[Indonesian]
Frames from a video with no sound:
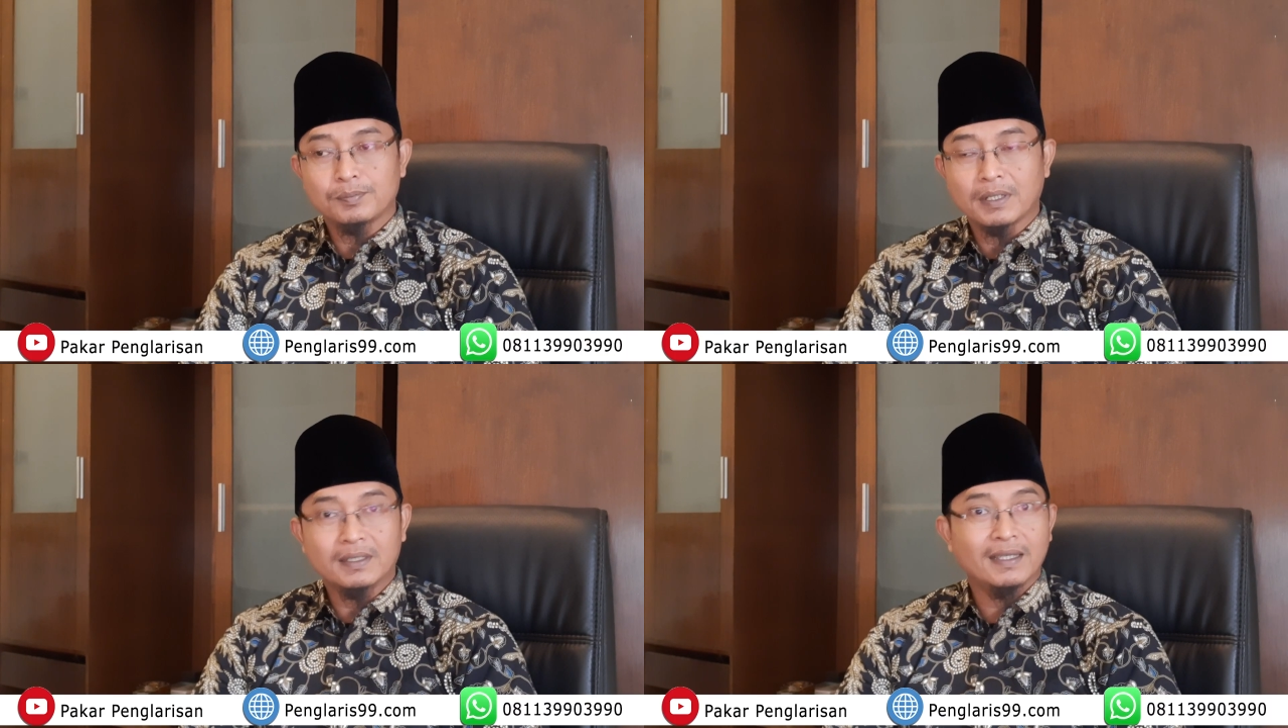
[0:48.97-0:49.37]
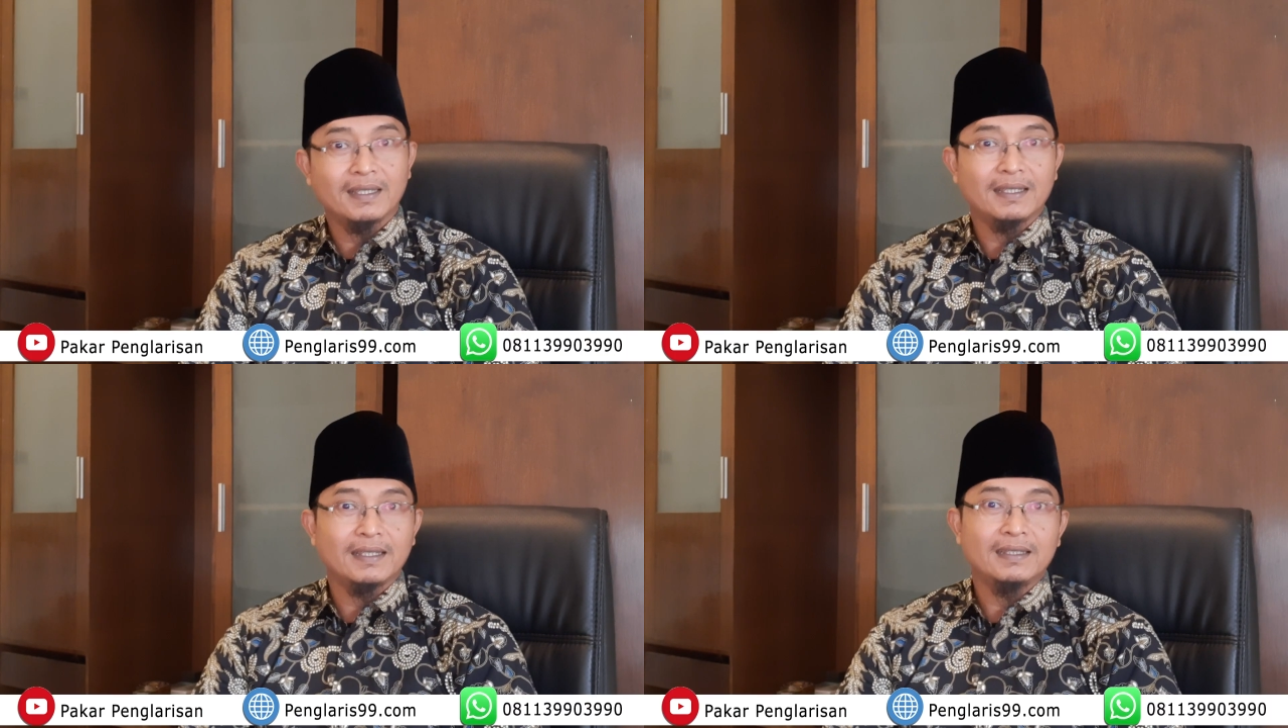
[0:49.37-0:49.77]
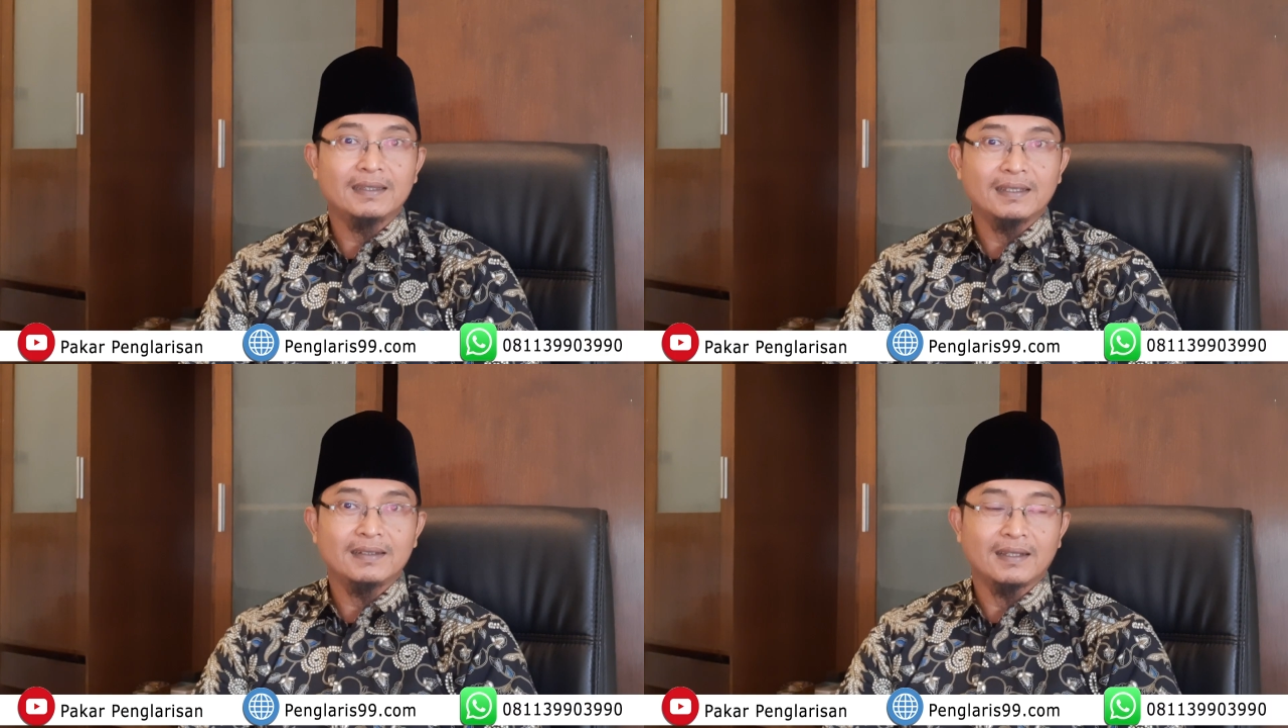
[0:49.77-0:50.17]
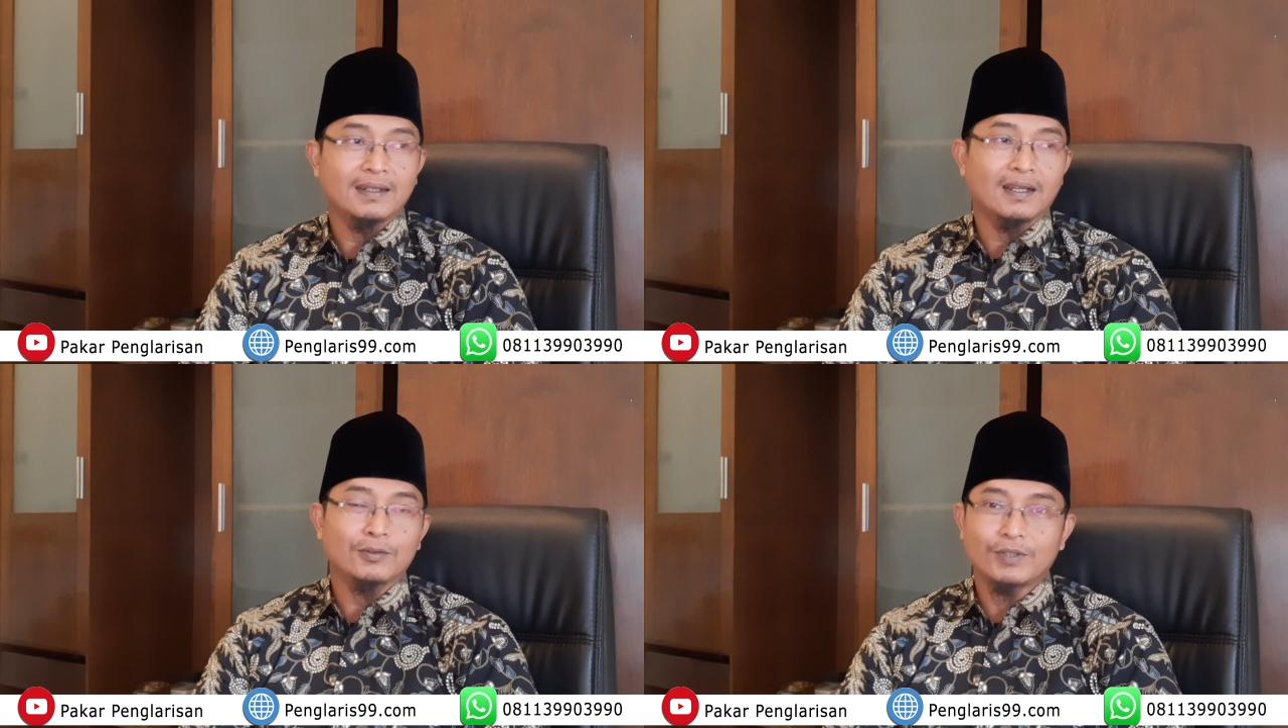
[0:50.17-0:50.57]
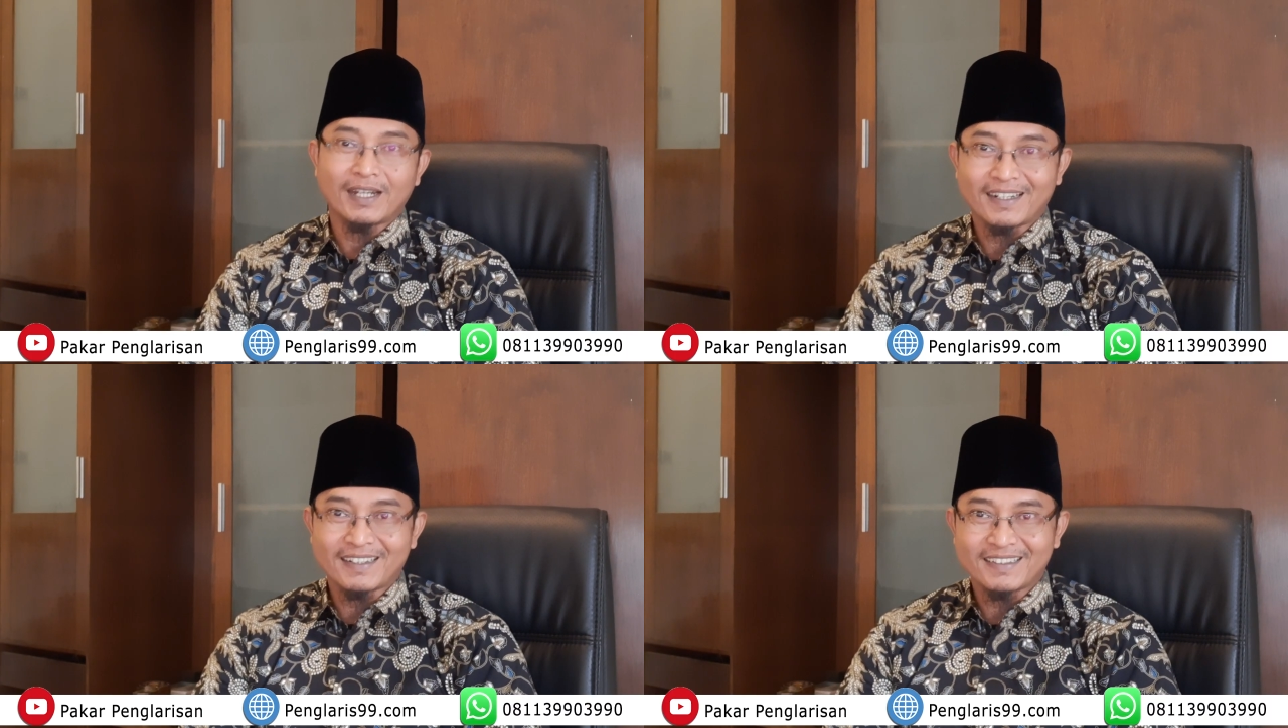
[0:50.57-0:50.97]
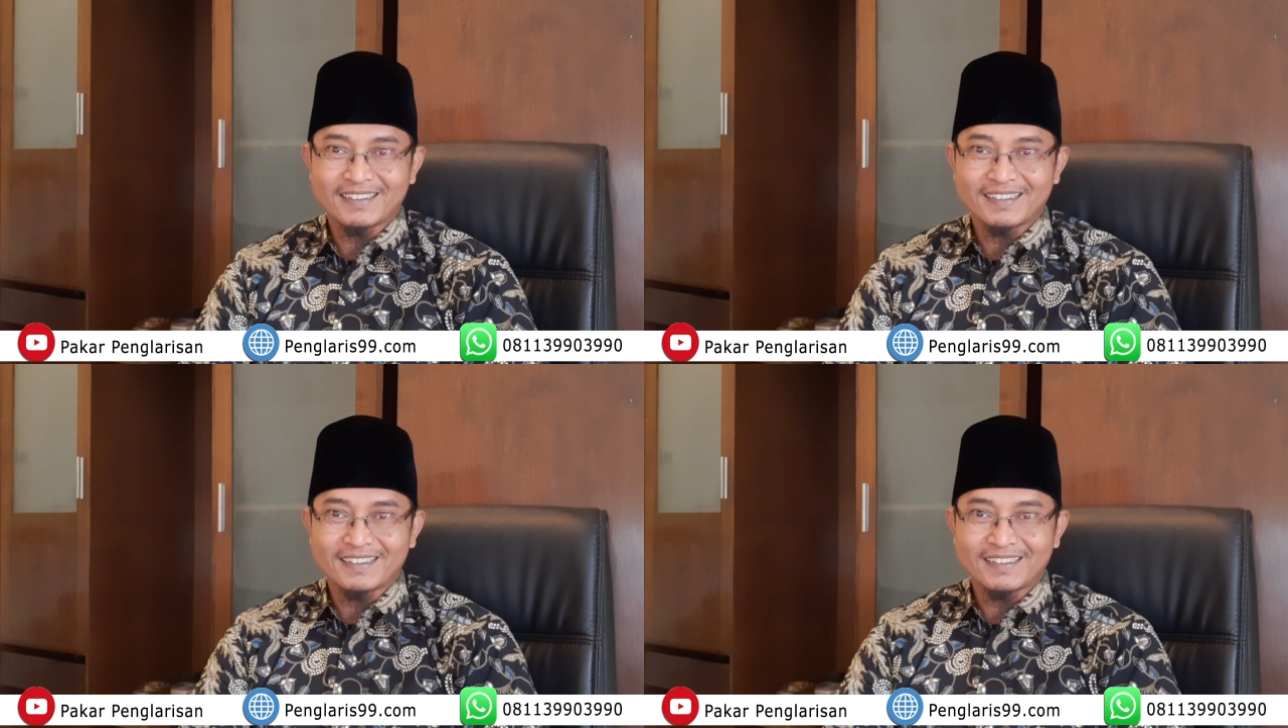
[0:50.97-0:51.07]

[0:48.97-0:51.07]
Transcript: sebagai inti dari Al-Quran.